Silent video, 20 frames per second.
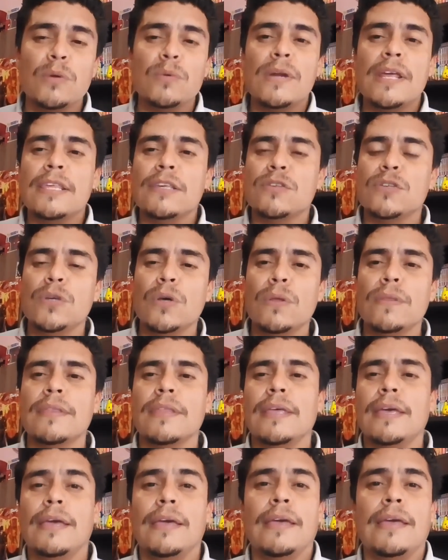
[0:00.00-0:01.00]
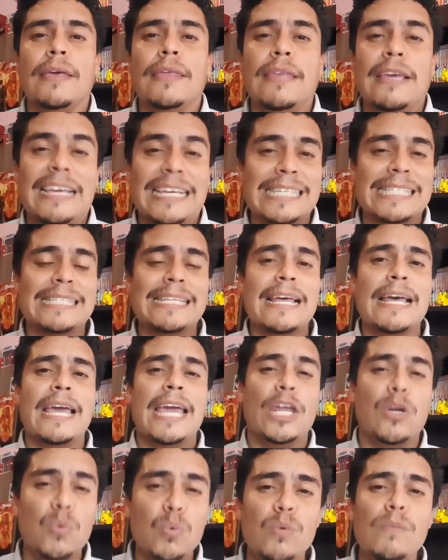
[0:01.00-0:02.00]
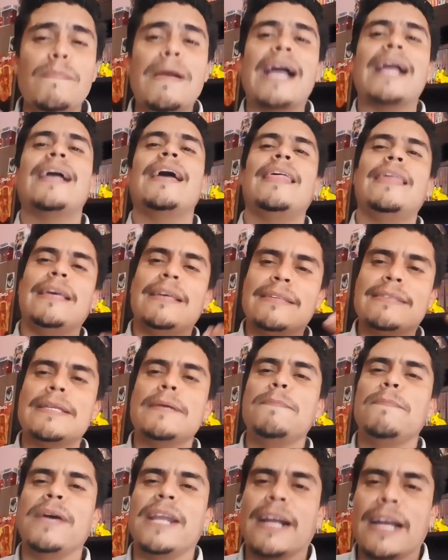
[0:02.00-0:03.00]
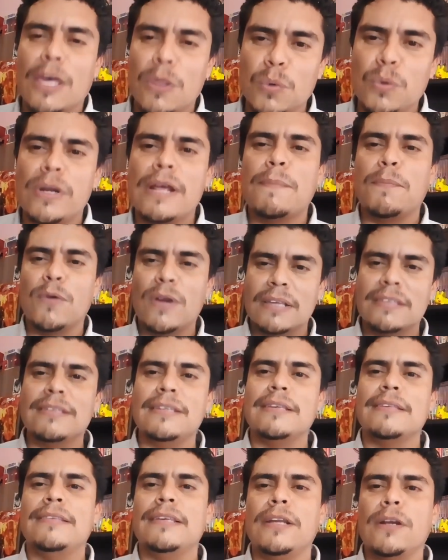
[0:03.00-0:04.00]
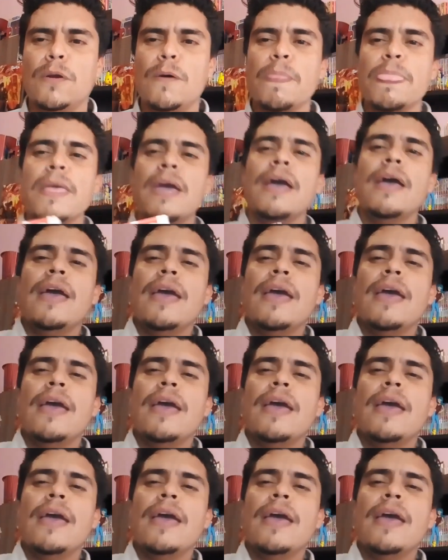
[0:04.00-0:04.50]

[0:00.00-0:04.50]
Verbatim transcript: En una edición eh, de esta, en un manga de esta envergadura, por así decirlo.